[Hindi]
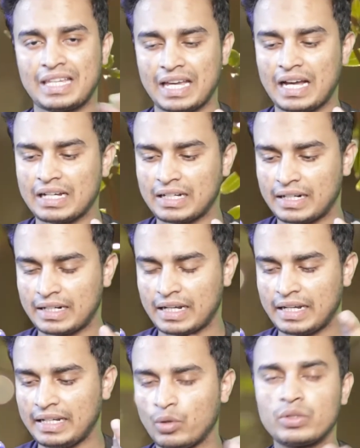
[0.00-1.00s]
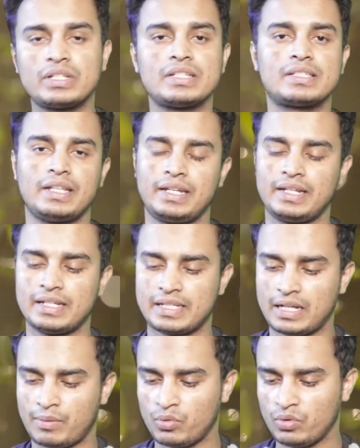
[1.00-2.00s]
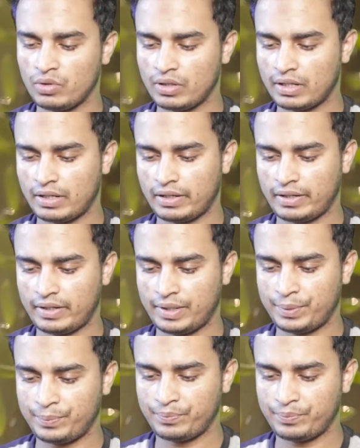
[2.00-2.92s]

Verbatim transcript: क्या करना है और किस तरीके से आपको करना है